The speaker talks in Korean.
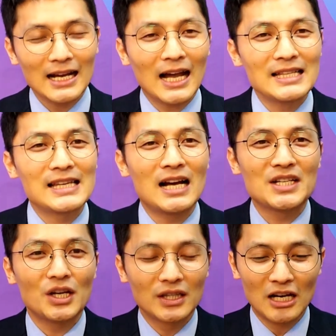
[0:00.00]
한창
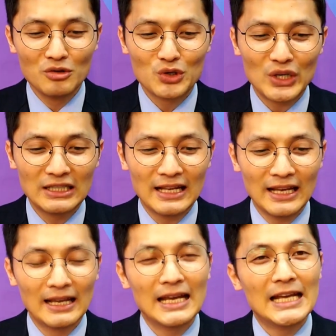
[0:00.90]
셧다운 중일
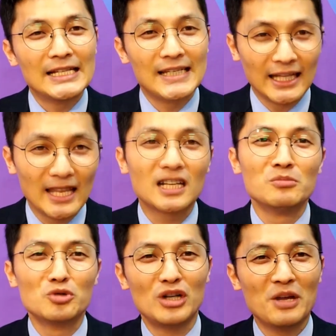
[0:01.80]
때
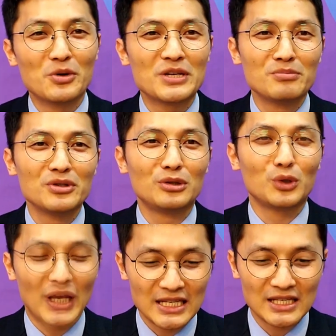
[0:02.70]
재택근무를 해보신
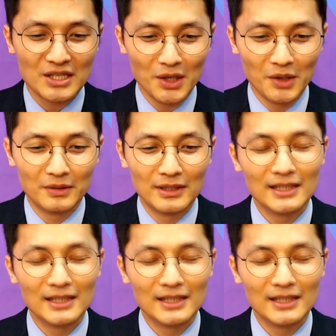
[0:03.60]
분들도 계시지요.